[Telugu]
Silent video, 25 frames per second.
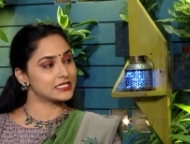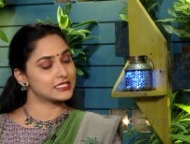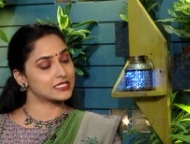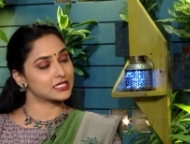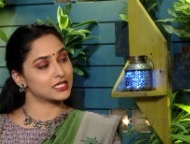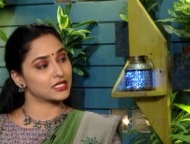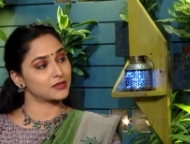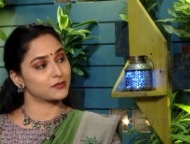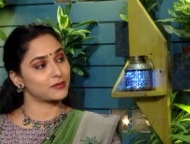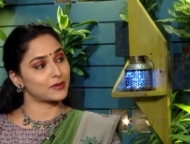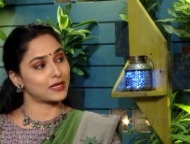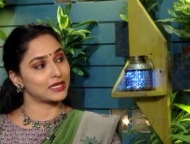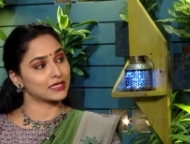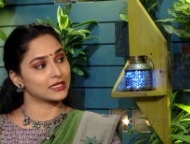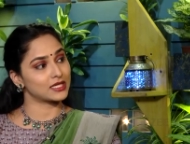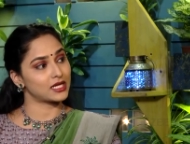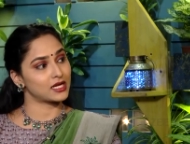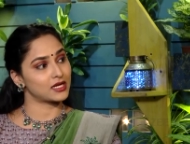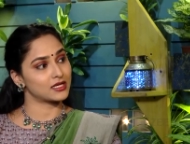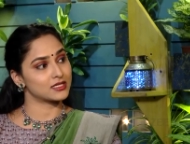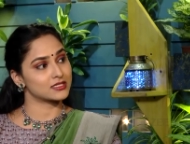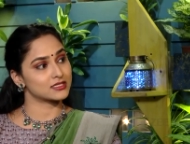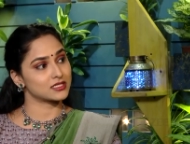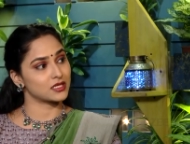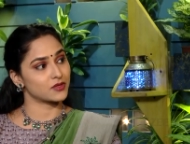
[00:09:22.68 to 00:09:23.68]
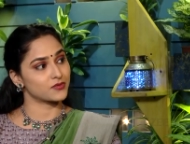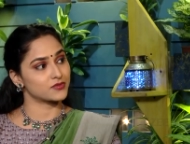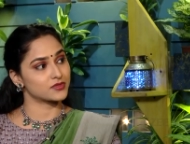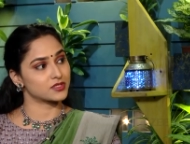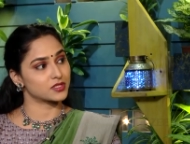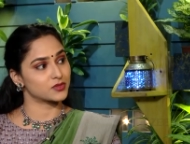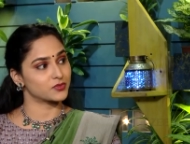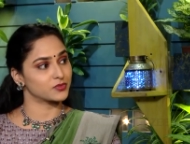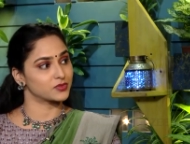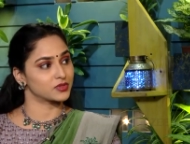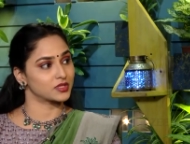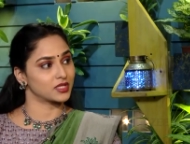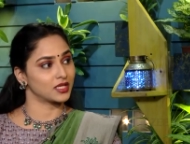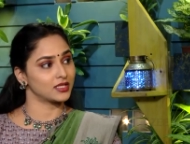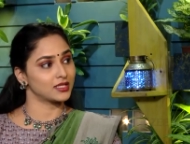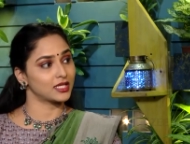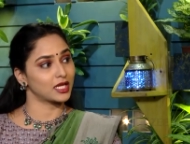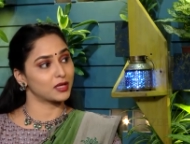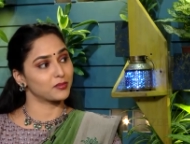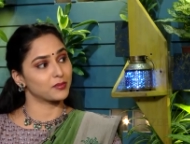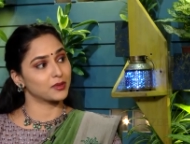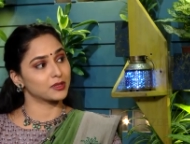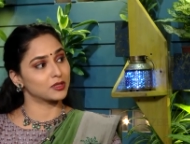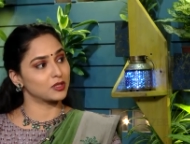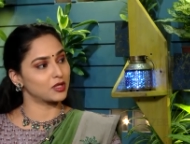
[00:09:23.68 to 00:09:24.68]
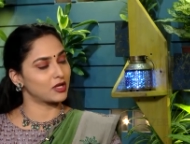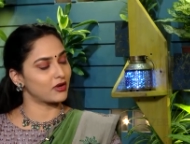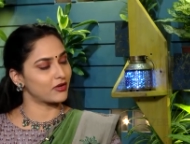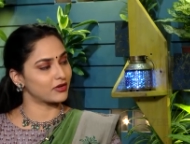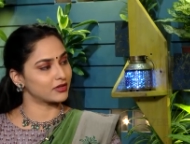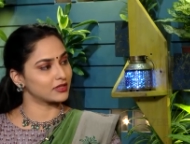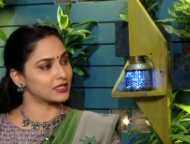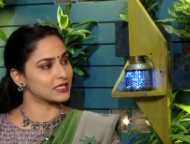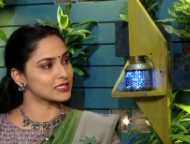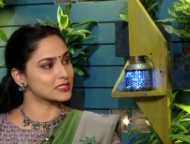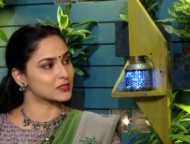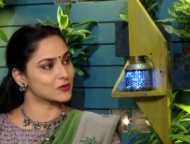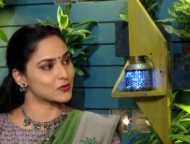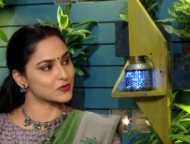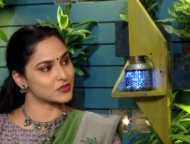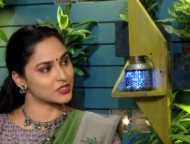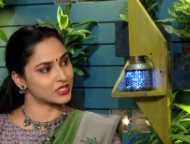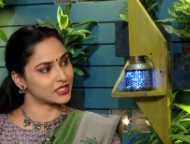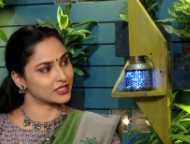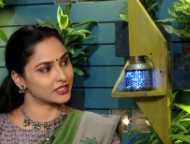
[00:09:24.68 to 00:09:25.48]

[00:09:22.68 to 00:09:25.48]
నిజంగా పాలు తాగాల్సిన అవసరం ఉందా దాని బదులుగా తీసుకొచ్చి